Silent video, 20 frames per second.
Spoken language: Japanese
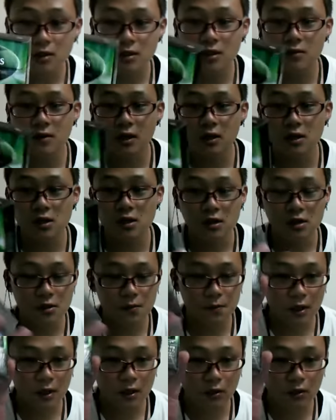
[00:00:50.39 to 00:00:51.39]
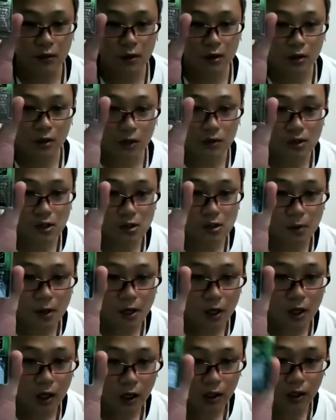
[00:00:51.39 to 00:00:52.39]
で、裏にスプレッドフィルターの説明
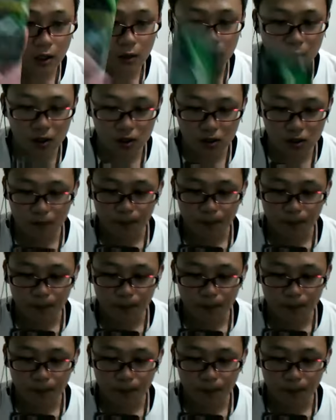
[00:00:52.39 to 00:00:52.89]
が書いてあります。